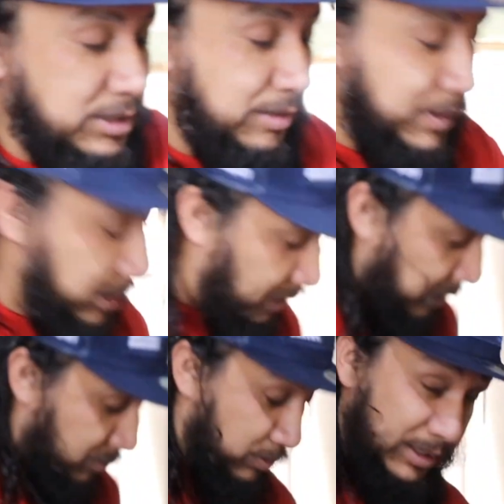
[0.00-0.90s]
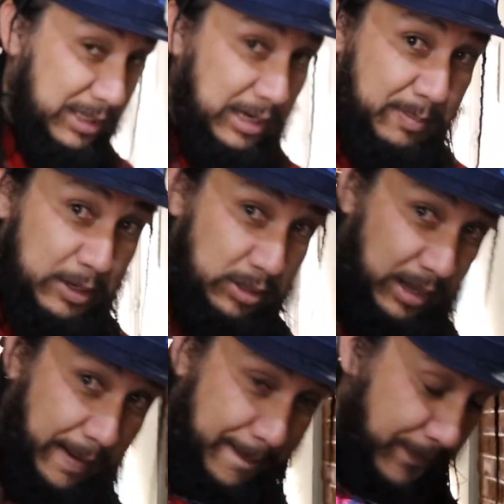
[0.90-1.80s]
quién es el 23, pues es de la pelota
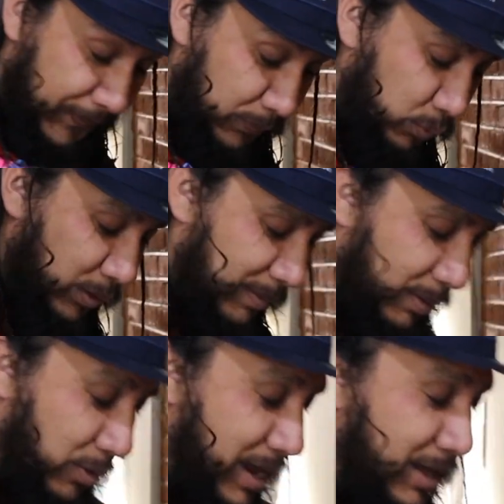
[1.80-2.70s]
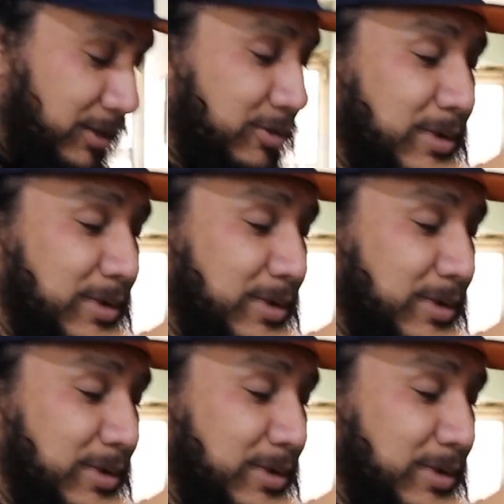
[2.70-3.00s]
acá. Va volando,